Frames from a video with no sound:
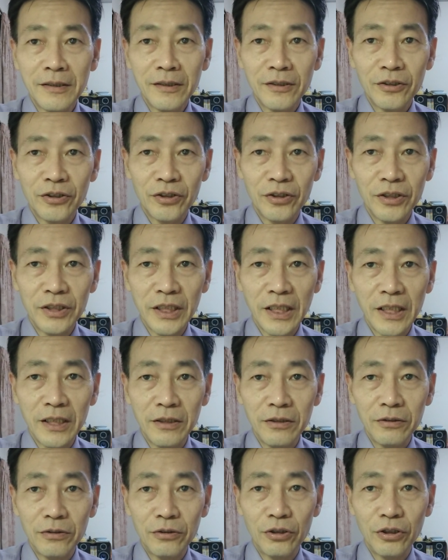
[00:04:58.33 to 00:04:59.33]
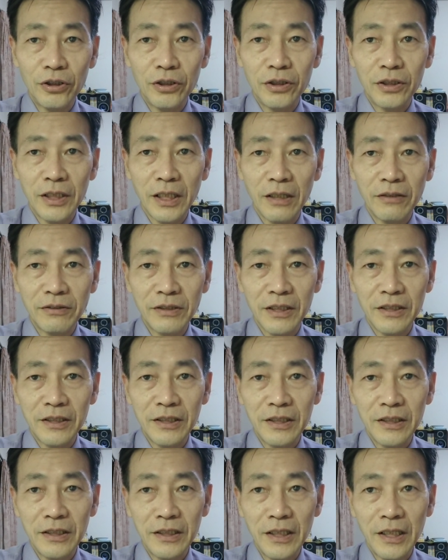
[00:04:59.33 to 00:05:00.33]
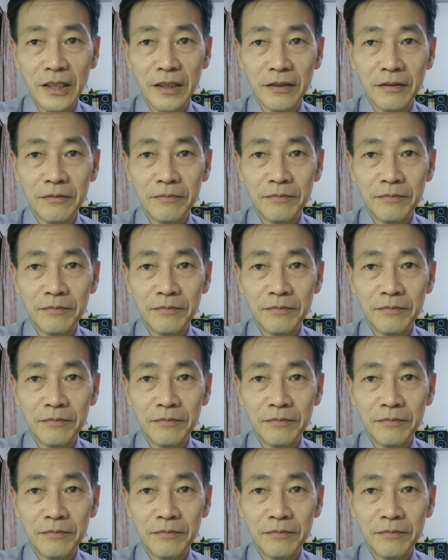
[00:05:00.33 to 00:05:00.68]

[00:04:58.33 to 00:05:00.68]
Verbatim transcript: 时间去调整心念，